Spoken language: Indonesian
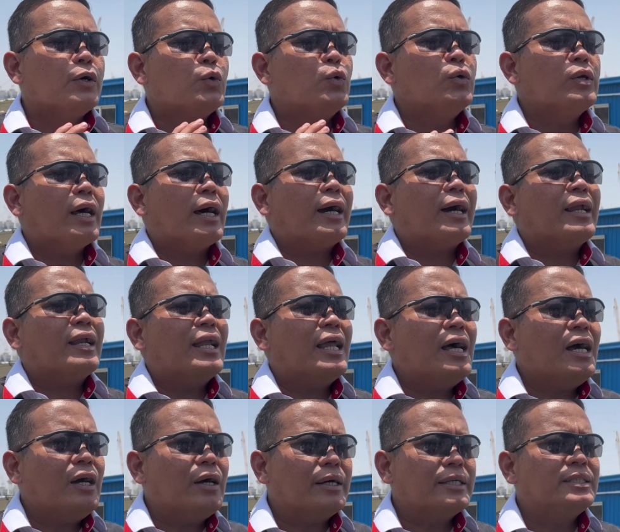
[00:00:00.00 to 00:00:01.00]

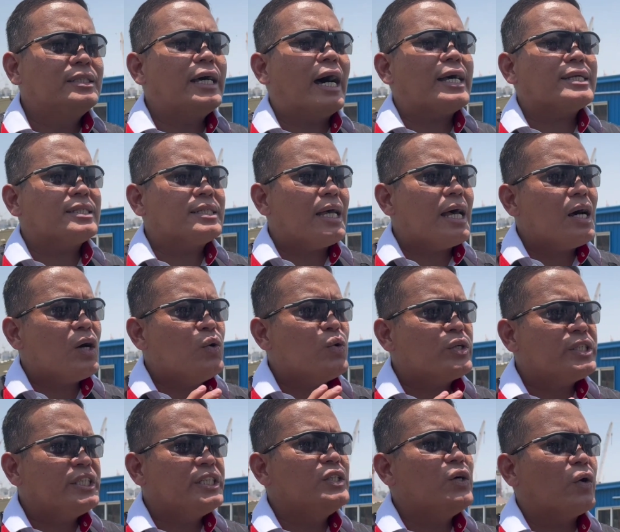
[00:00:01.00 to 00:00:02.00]
gunakanlah jasa
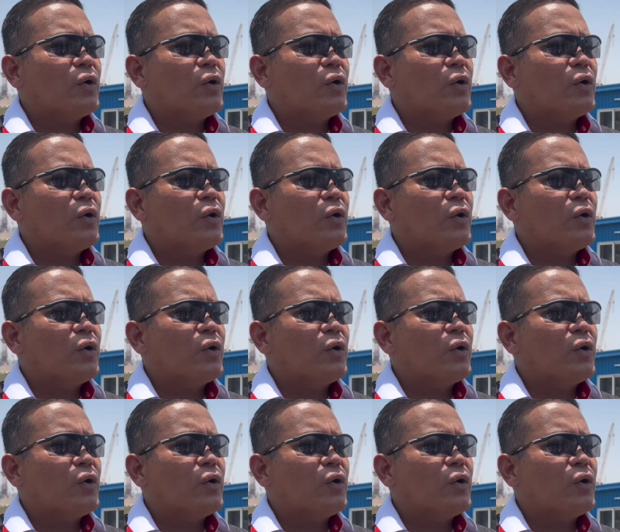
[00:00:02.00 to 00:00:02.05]
kursi